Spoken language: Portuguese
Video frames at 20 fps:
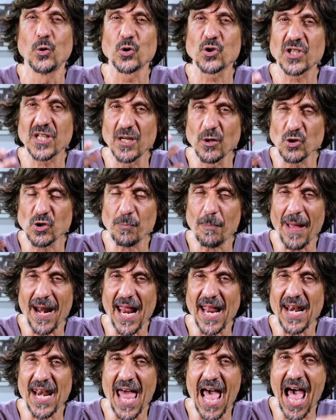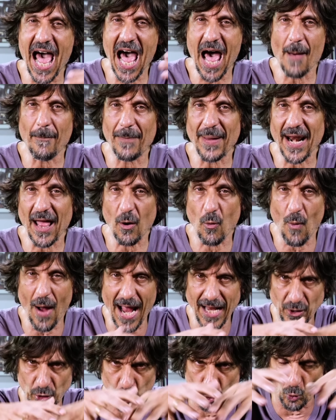dos rios Paraná ah,
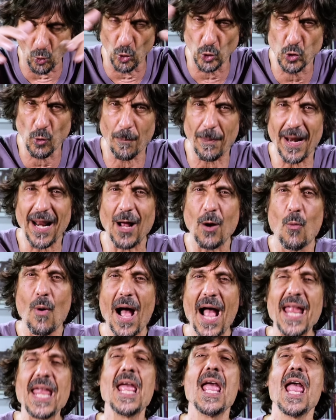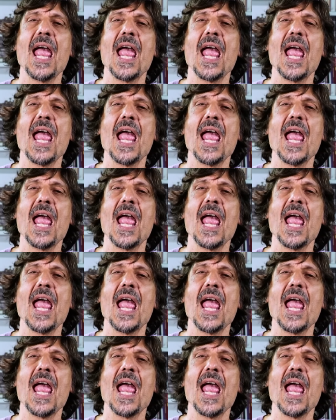Paraguai, todo o Paraguai